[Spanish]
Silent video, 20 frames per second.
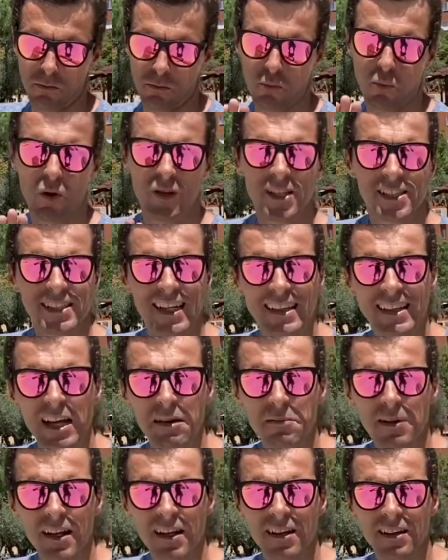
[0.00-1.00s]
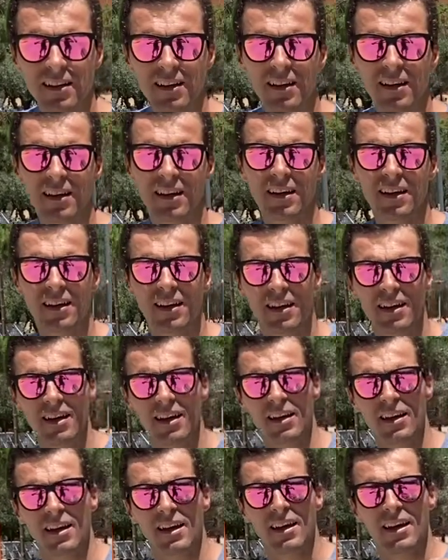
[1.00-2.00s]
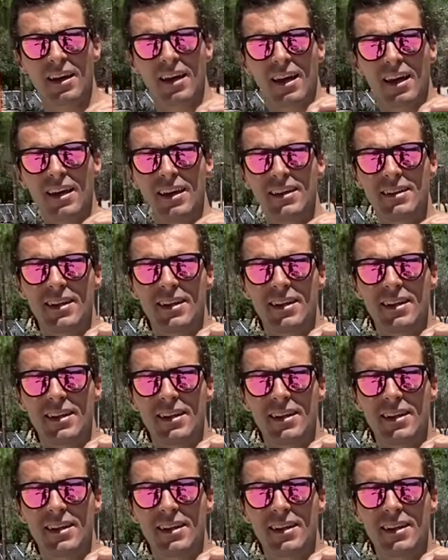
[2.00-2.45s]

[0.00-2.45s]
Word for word: Pones la tabla y